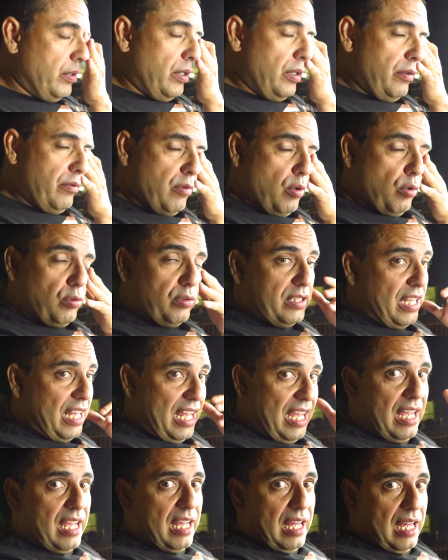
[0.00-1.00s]
e
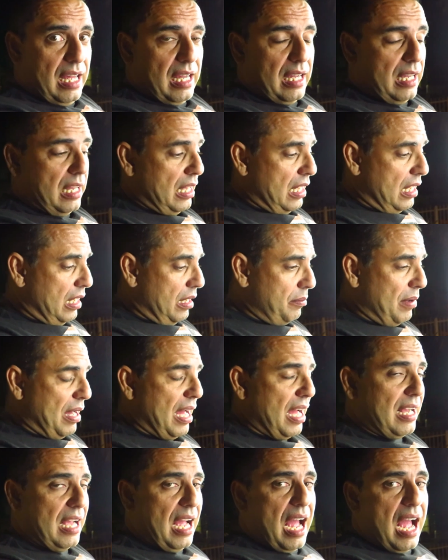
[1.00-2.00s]
voltei a, a
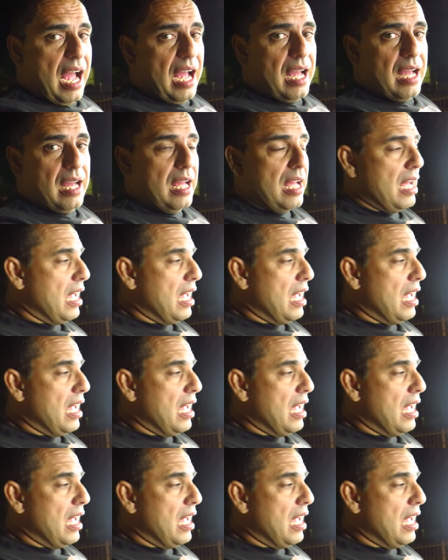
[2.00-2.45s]
marcar,